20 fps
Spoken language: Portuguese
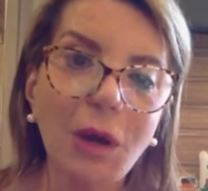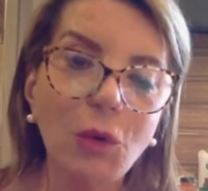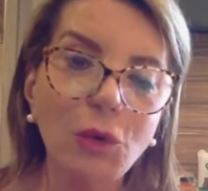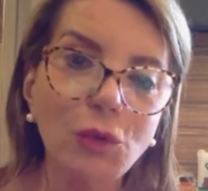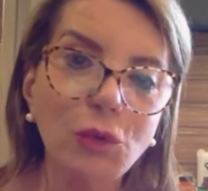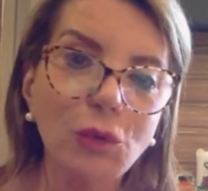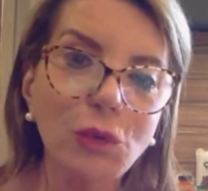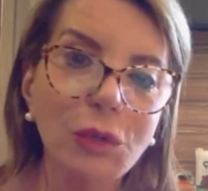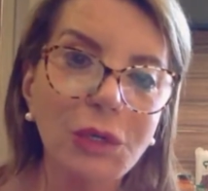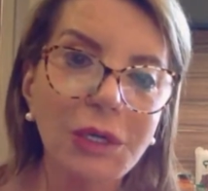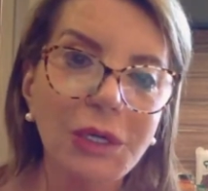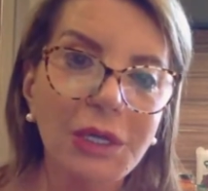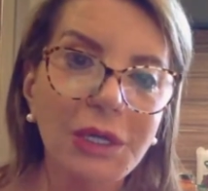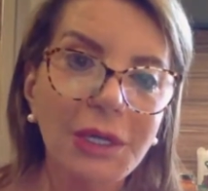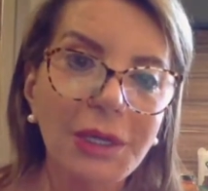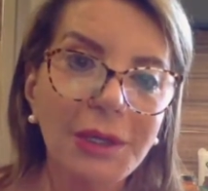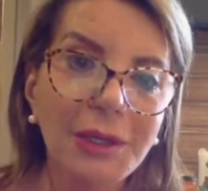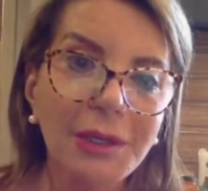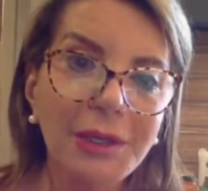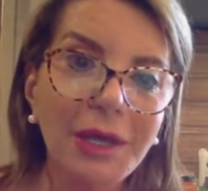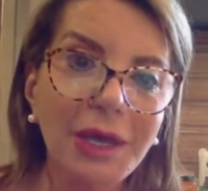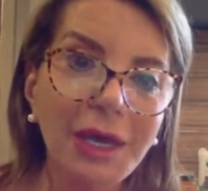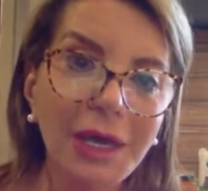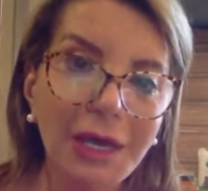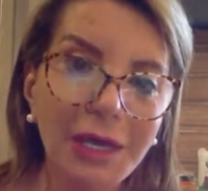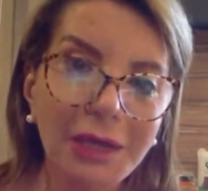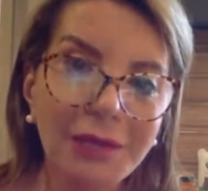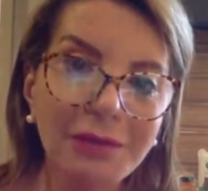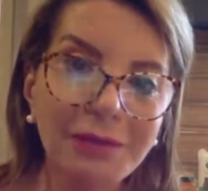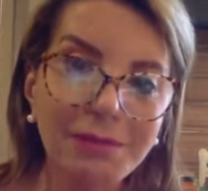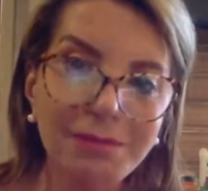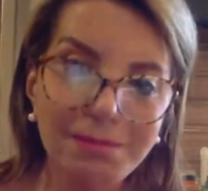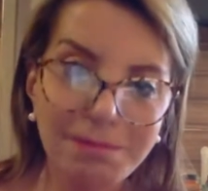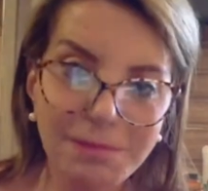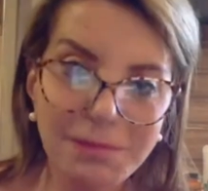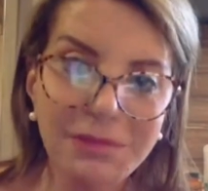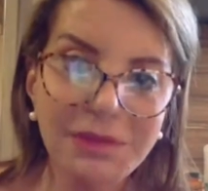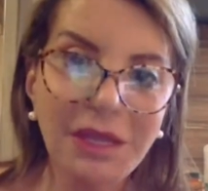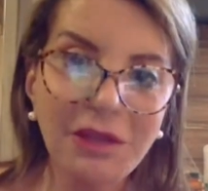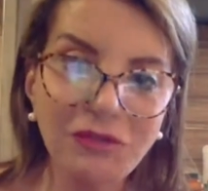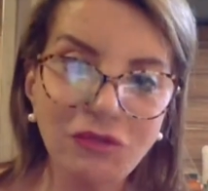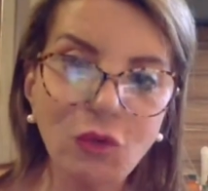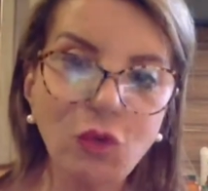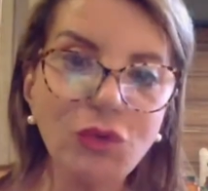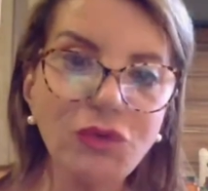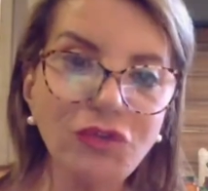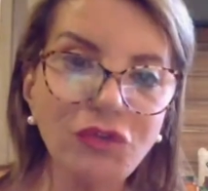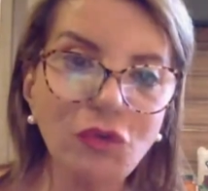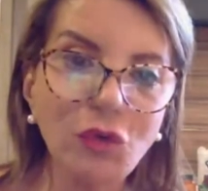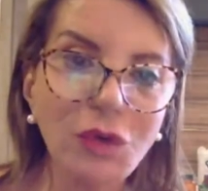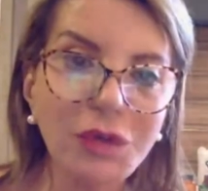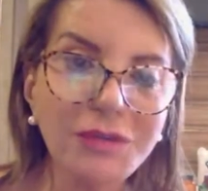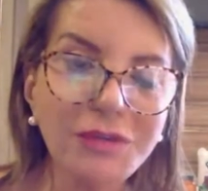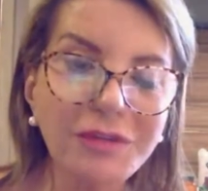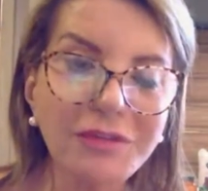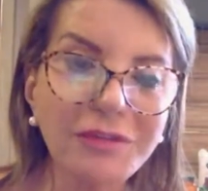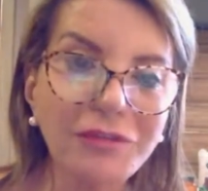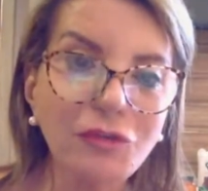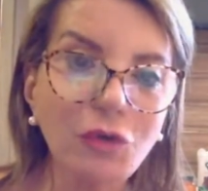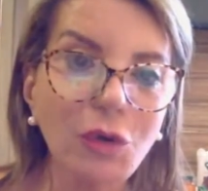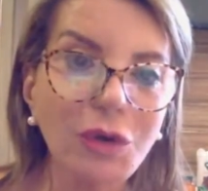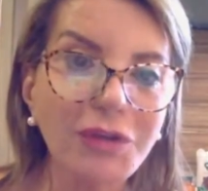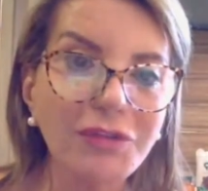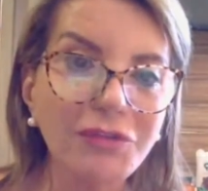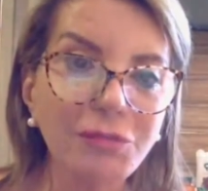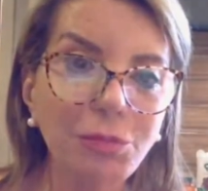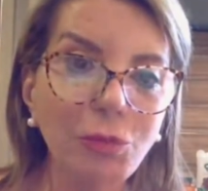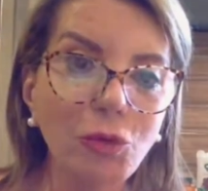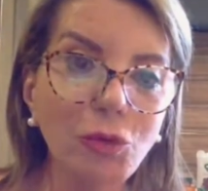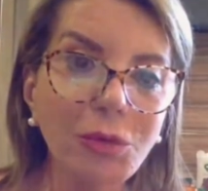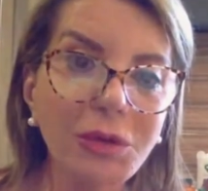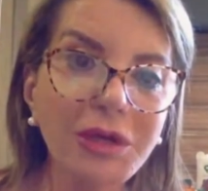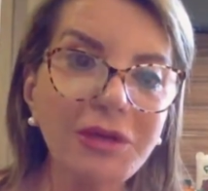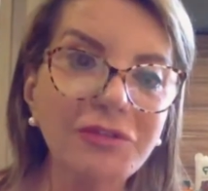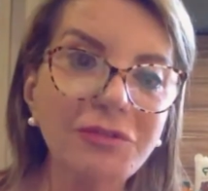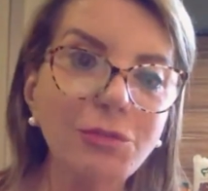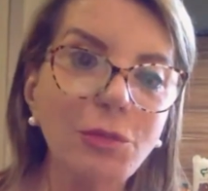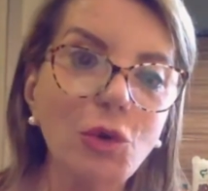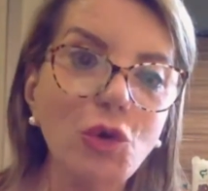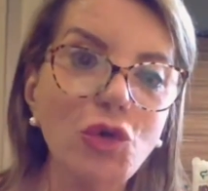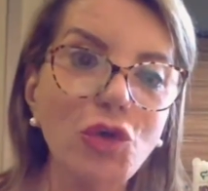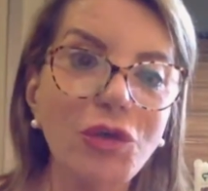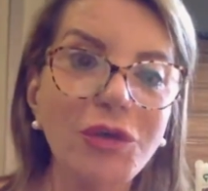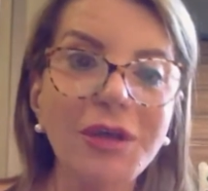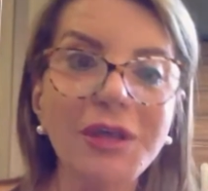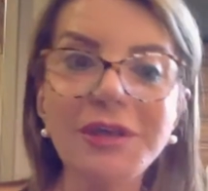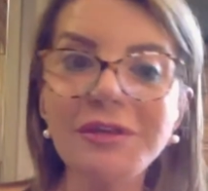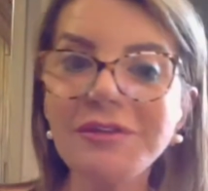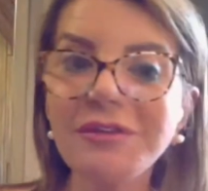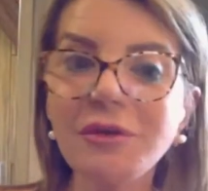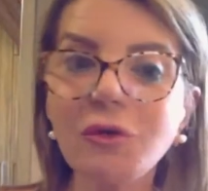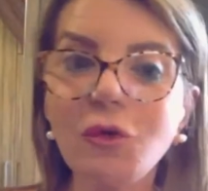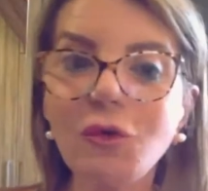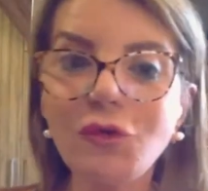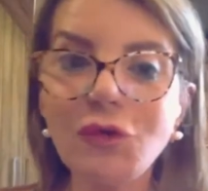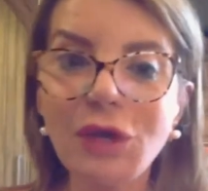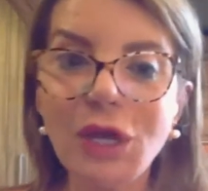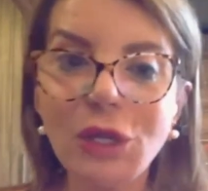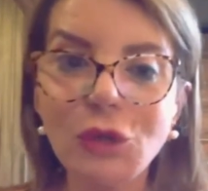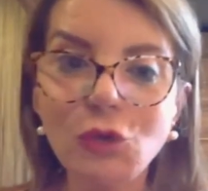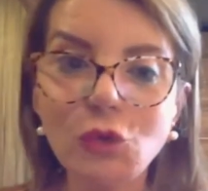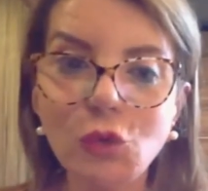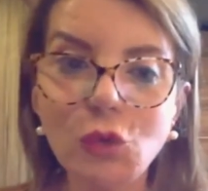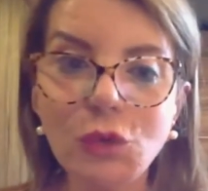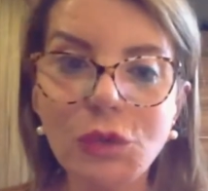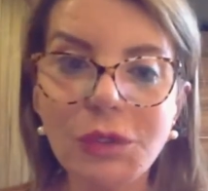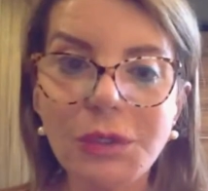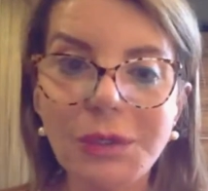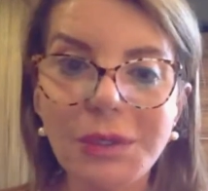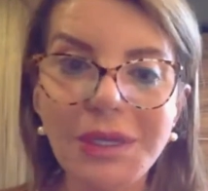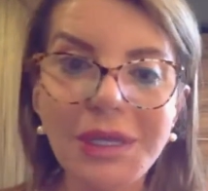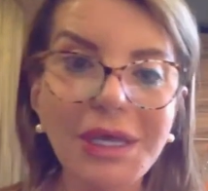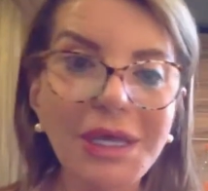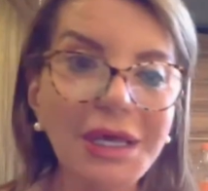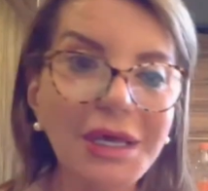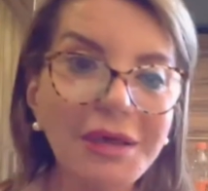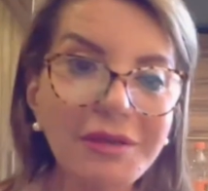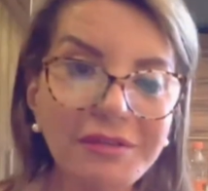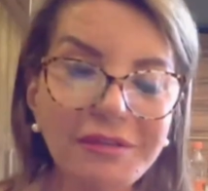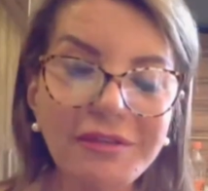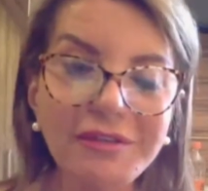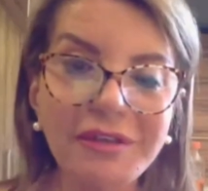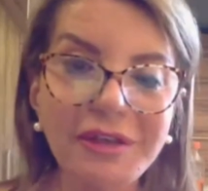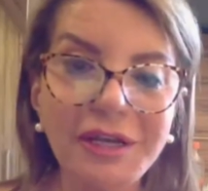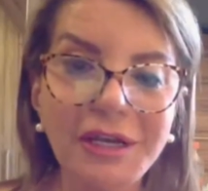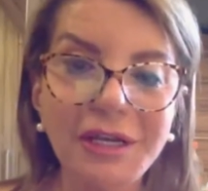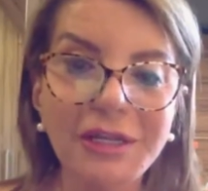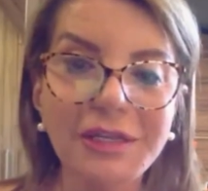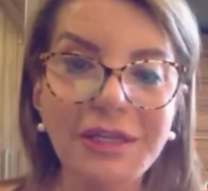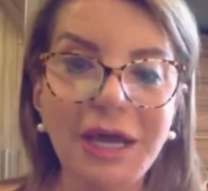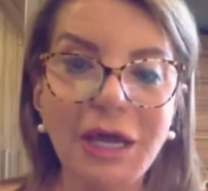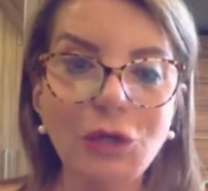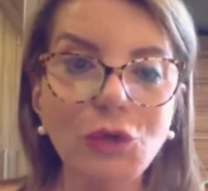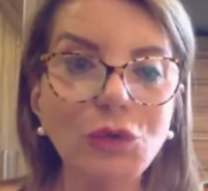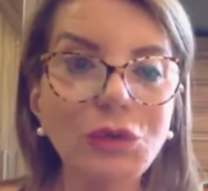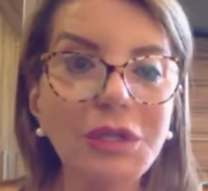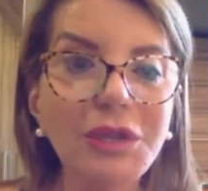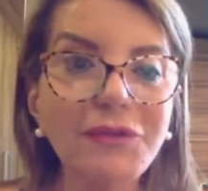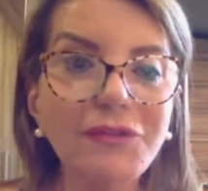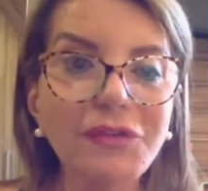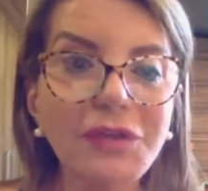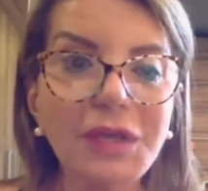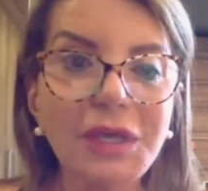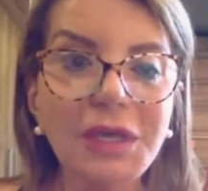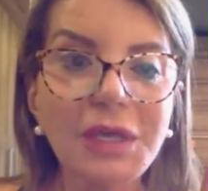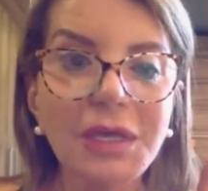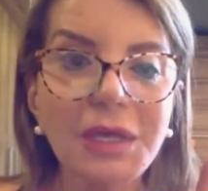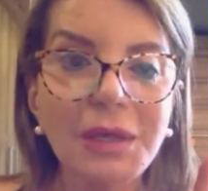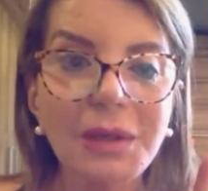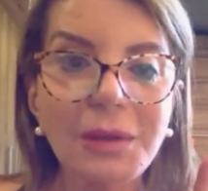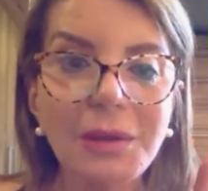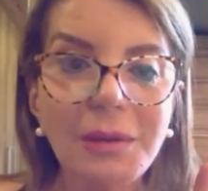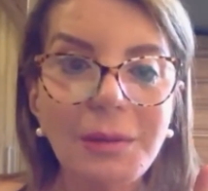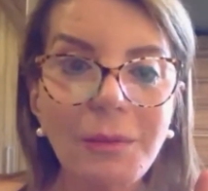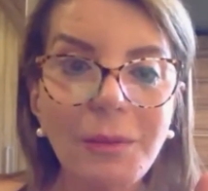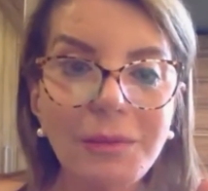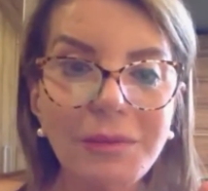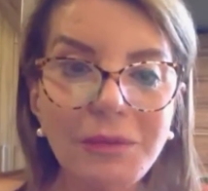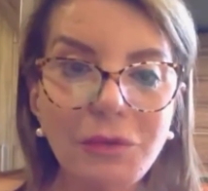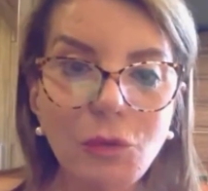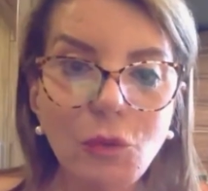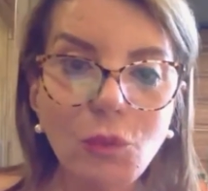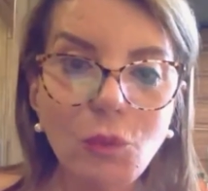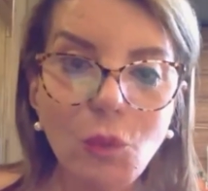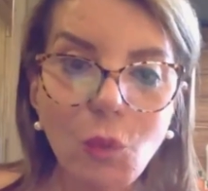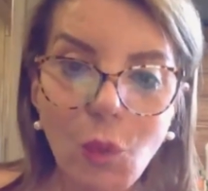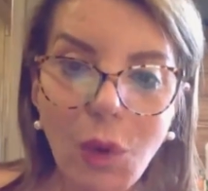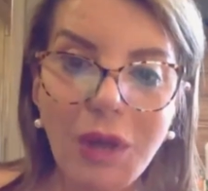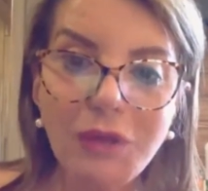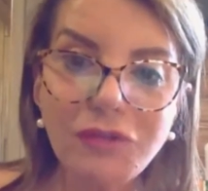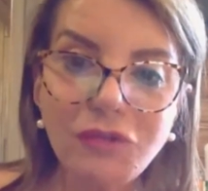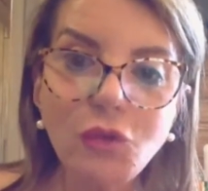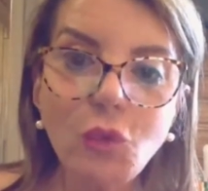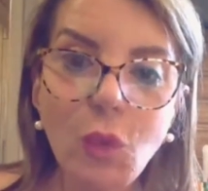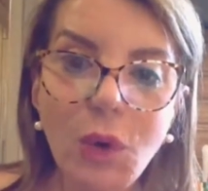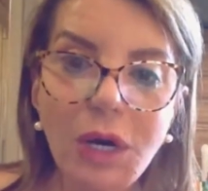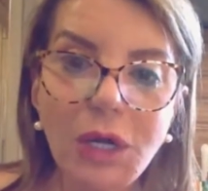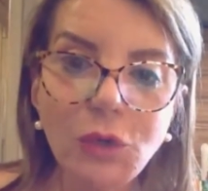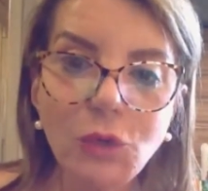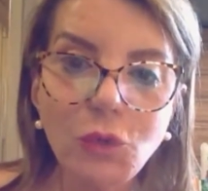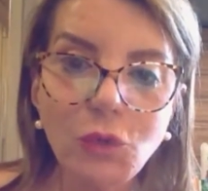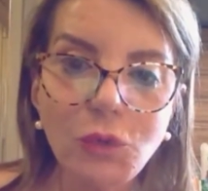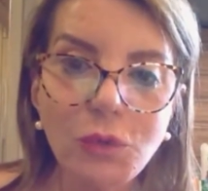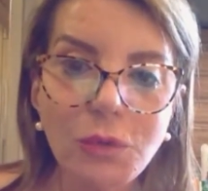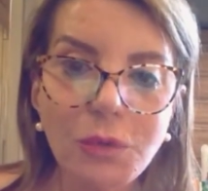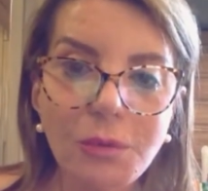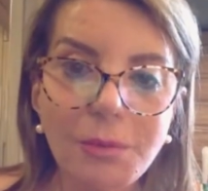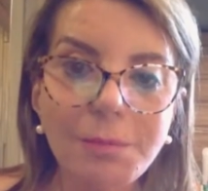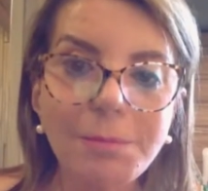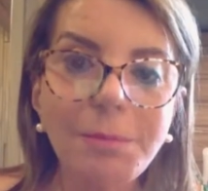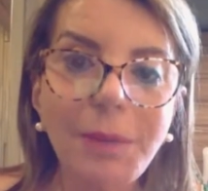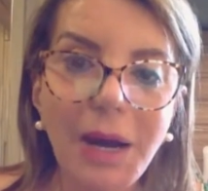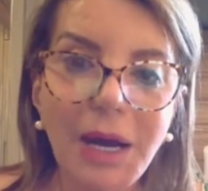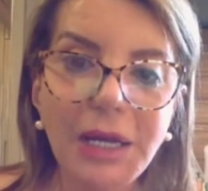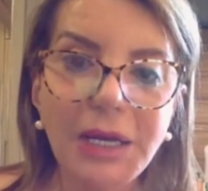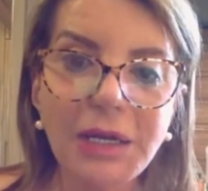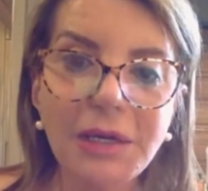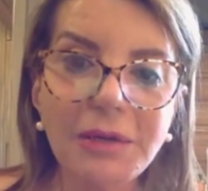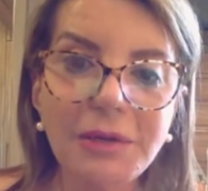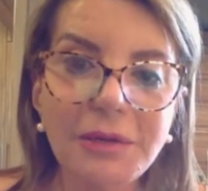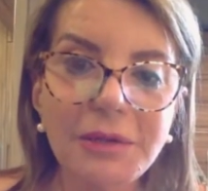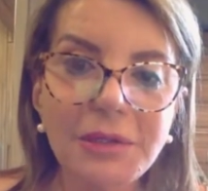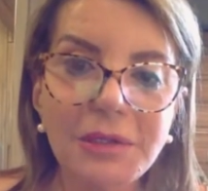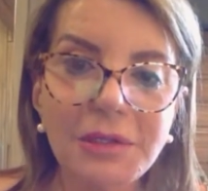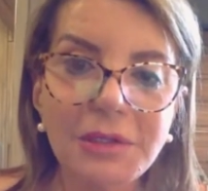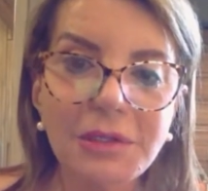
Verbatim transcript: Mauro, é, das condições das escolas públicas. Poxa, esse governador, esse secretário teve quase um ano para